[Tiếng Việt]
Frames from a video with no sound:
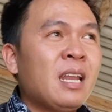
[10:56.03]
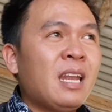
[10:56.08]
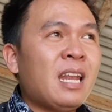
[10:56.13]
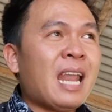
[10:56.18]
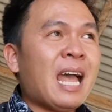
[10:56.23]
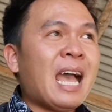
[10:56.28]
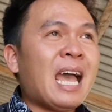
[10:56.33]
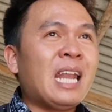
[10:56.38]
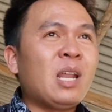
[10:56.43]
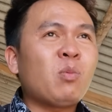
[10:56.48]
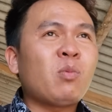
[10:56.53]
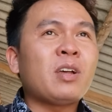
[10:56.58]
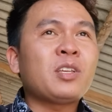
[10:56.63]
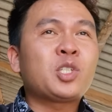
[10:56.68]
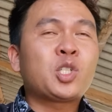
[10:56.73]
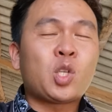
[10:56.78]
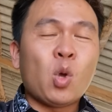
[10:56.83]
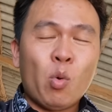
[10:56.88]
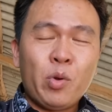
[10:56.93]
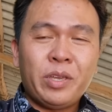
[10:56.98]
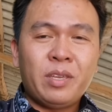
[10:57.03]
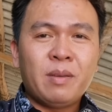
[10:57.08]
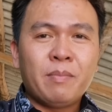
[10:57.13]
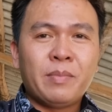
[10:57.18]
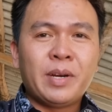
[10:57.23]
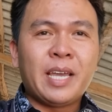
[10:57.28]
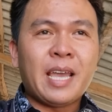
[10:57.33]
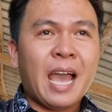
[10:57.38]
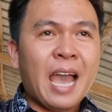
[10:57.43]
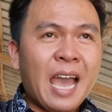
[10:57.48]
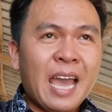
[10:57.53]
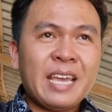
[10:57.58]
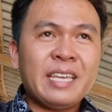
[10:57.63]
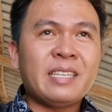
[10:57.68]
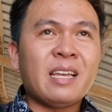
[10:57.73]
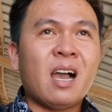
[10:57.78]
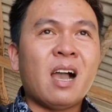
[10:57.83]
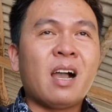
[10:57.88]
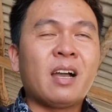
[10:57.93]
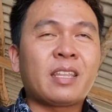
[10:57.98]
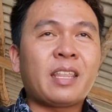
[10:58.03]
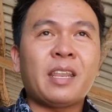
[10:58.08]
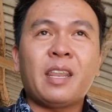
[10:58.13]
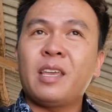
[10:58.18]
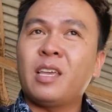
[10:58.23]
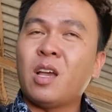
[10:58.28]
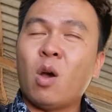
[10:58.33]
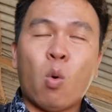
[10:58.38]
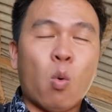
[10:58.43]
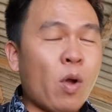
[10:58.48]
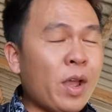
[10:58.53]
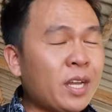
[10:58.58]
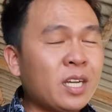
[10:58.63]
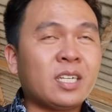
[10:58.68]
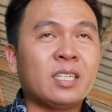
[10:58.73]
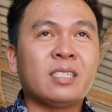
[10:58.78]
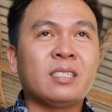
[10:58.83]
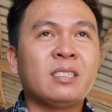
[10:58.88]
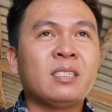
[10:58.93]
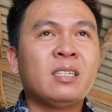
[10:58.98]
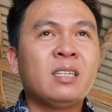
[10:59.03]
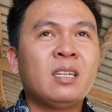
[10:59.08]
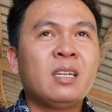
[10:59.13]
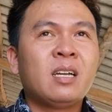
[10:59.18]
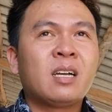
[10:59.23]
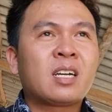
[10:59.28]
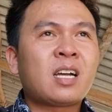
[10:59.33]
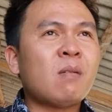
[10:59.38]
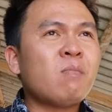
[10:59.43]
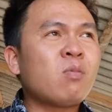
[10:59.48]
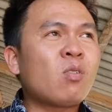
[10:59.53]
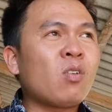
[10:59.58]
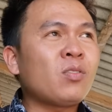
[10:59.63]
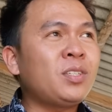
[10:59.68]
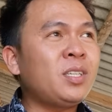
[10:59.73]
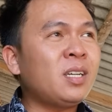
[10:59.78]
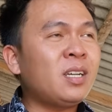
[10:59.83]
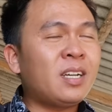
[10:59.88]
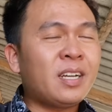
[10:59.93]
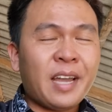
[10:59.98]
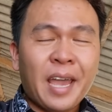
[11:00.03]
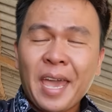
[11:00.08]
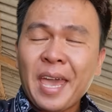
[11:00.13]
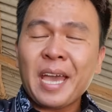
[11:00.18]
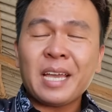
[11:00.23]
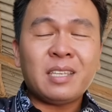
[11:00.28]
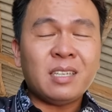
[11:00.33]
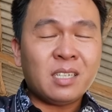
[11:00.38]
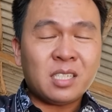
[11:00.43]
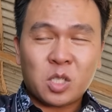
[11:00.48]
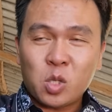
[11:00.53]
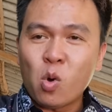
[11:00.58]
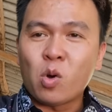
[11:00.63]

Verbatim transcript: là lúc đó xui 12 giờ người ta đi ngủ hết rồi không có chiếc ghe chiếc